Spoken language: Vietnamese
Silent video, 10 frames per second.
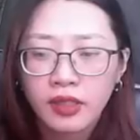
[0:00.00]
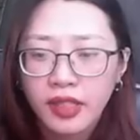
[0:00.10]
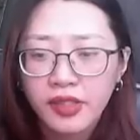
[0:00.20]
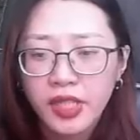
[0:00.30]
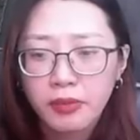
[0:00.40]

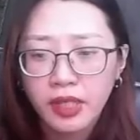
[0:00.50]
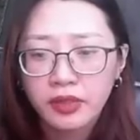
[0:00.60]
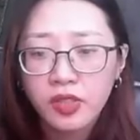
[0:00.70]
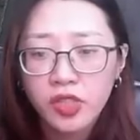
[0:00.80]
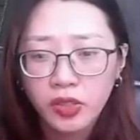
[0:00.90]
Cái gì mà
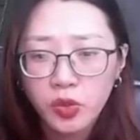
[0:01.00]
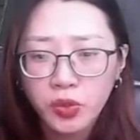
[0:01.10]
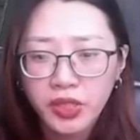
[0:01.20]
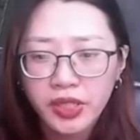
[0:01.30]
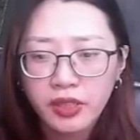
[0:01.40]
tích trữ
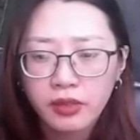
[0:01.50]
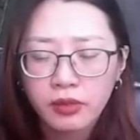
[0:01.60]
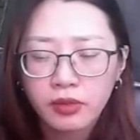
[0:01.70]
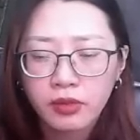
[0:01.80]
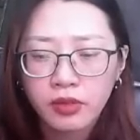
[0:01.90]
của người chứ?
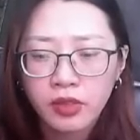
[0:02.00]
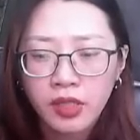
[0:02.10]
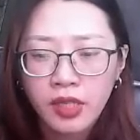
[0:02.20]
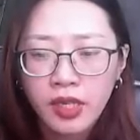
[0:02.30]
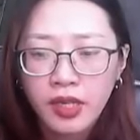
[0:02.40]

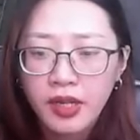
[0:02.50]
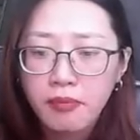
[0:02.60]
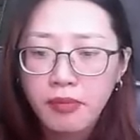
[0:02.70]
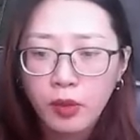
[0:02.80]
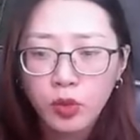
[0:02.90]

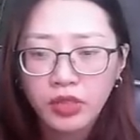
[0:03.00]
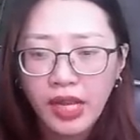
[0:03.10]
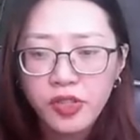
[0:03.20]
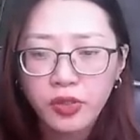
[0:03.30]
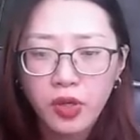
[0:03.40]
Nét mặt của
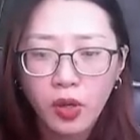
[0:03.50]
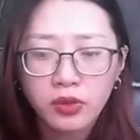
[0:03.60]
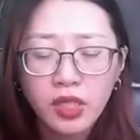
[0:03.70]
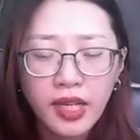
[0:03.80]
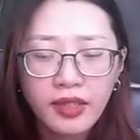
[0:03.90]
Tả Trường Lộ
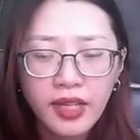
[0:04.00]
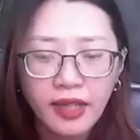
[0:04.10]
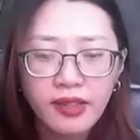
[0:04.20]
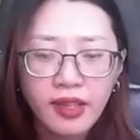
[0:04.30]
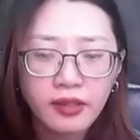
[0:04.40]
tức khắc
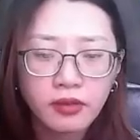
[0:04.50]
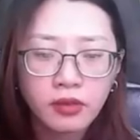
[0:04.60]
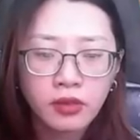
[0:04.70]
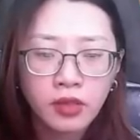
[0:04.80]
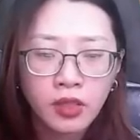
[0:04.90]
ngạc nhiên.
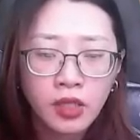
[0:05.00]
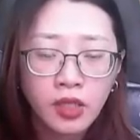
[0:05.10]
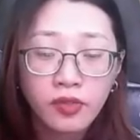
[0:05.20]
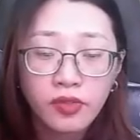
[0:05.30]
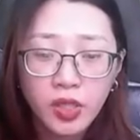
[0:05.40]

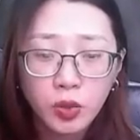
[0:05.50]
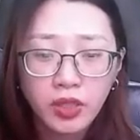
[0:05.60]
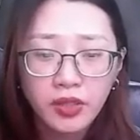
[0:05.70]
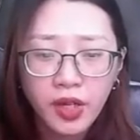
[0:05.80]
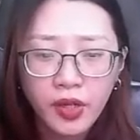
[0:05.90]
Vũ
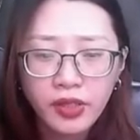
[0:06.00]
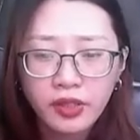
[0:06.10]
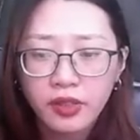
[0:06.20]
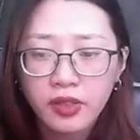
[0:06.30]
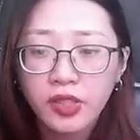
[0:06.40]
Tử
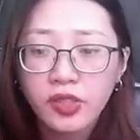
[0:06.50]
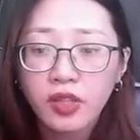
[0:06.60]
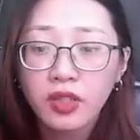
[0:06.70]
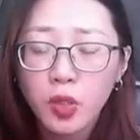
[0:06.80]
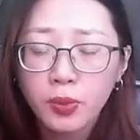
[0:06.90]
nói đưa cho
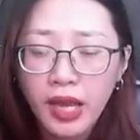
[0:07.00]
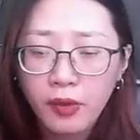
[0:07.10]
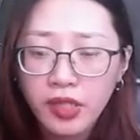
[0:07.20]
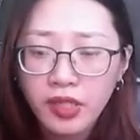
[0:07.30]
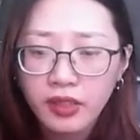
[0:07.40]
ngươi lúc
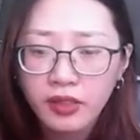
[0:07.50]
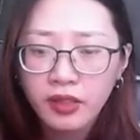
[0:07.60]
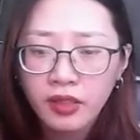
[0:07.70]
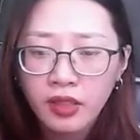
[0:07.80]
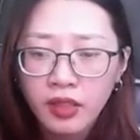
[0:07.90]
nào cơ?
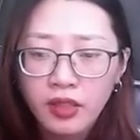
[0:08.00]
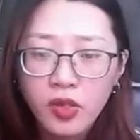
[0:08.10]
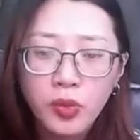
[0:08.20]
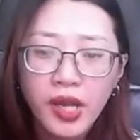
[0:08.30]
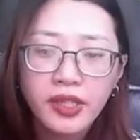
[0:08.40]

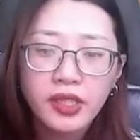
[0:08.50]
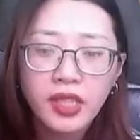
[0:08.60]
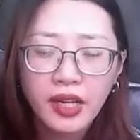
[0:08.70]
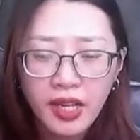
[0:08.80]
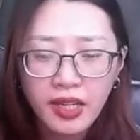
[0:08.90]
Lúc ấy
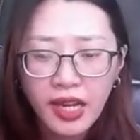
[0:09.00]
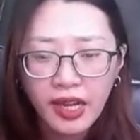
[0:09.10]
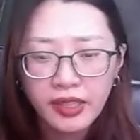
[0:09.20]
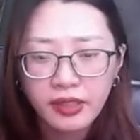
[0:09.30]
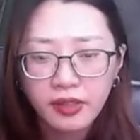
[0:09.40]
ta để
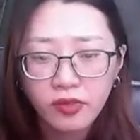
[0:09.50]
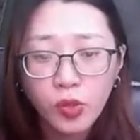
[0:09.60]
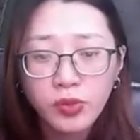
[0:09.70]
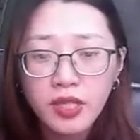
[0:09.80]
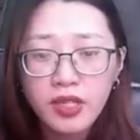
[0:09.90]
lại,
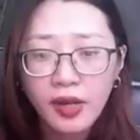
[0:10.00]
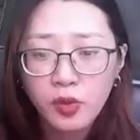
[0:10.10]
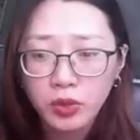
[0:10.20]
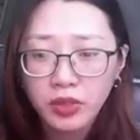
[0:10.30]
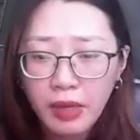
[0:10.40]
vốn chính là
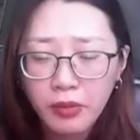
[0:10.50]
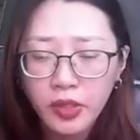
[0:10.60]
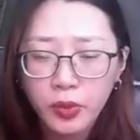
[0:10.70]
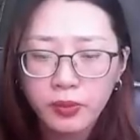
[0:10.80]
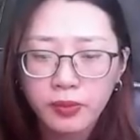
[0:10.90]
của ta mới
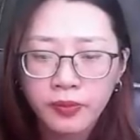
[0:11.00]
đúng.